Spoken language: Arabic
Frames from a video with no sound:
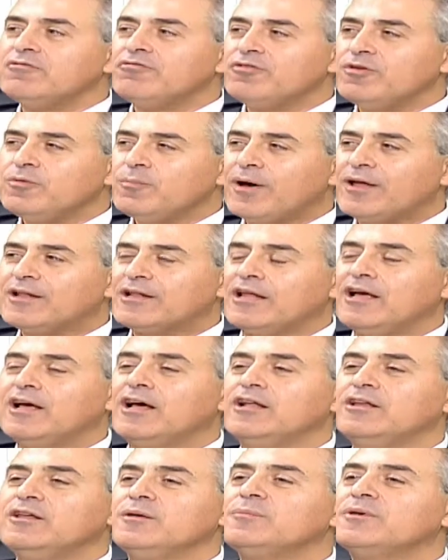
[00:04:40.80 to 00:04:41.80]
في بعض
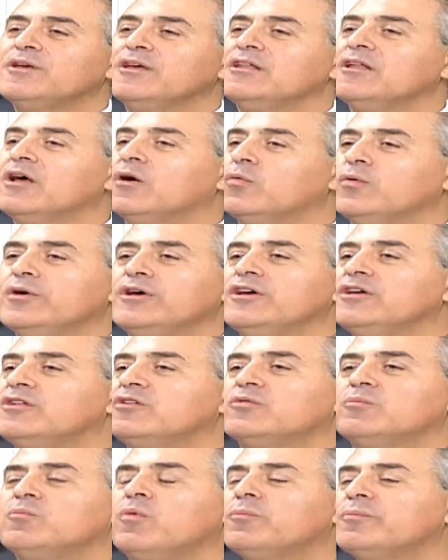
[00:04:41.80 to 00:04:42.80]
الاهل يمكن
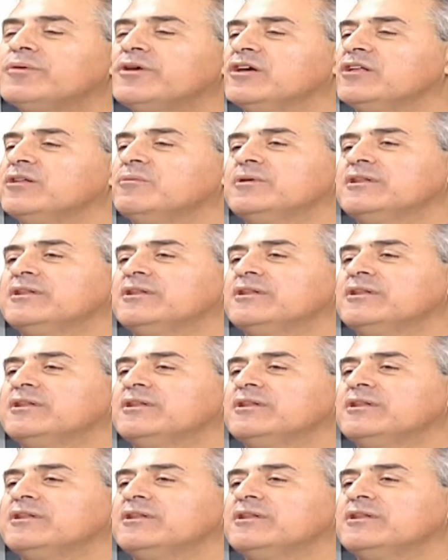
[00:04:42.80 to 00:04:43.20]
اوقات ممكن